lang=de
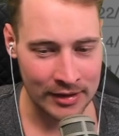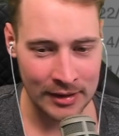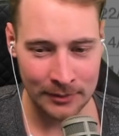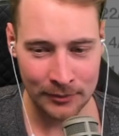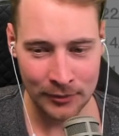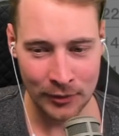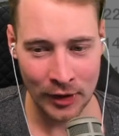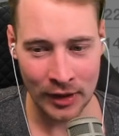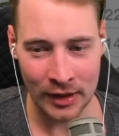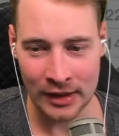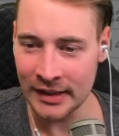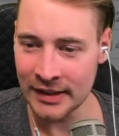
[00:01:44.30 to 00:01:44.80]
Es
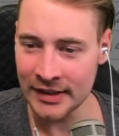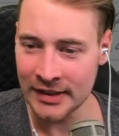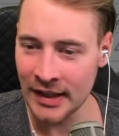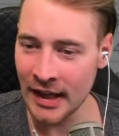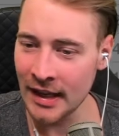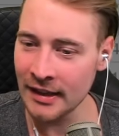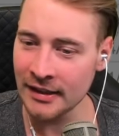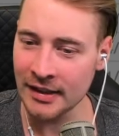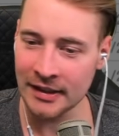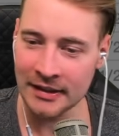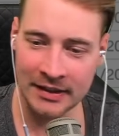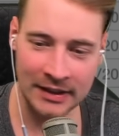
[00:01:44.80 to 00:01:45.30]
gibt wirklich
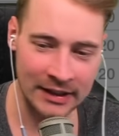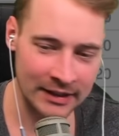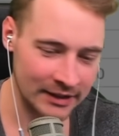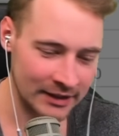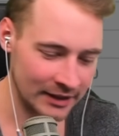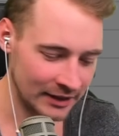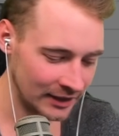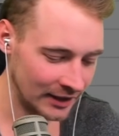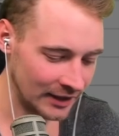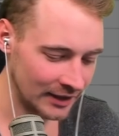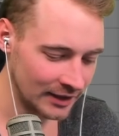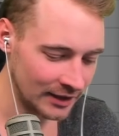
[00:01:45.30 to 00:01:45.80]
sehr
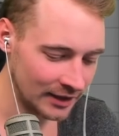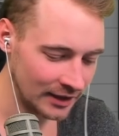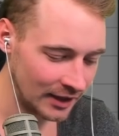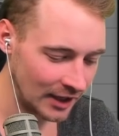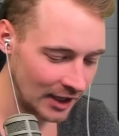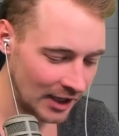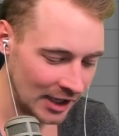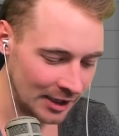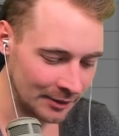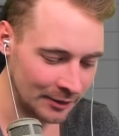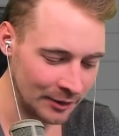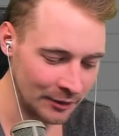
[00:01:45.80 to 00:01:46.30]
interessante Dinge,
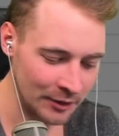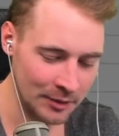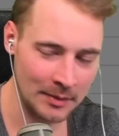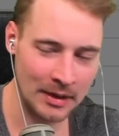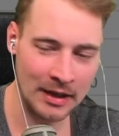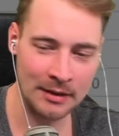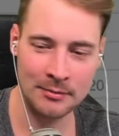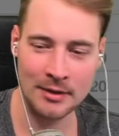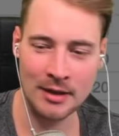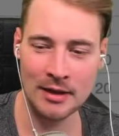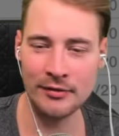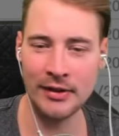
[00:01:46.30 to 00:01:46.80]
aber wir
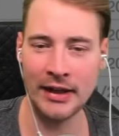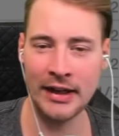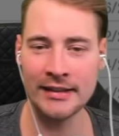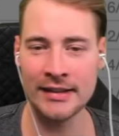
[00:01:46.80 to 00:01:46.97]
machen mal